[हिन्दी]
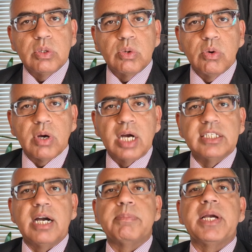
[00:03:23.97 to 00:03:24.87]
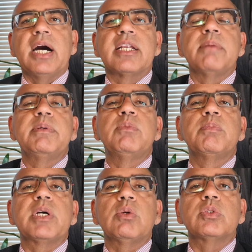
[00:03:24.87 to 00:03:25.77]
लोगों का यहाँ पर आना भी
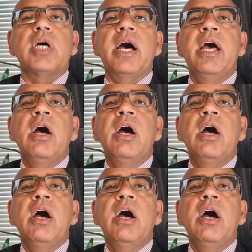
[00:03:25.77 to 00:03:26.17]
मुमकिन होता